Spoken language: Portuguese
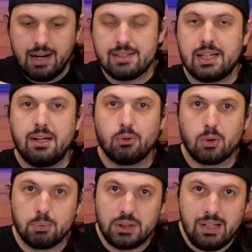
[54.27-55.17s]
esse daqui é o
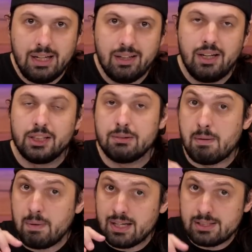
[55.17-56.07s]
topo de linha, chama
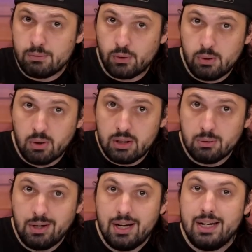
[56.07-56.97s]
apenas Zenfone
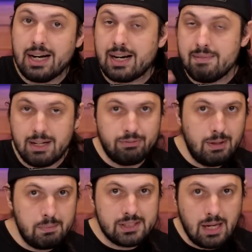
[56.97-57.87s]
8, e a câmera
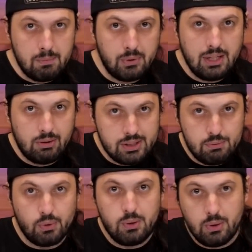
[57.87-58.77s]
flip está no modelo
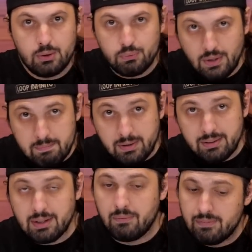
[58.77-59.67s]
Zenfone 8 Flip,
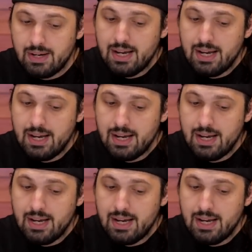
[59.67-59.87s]
então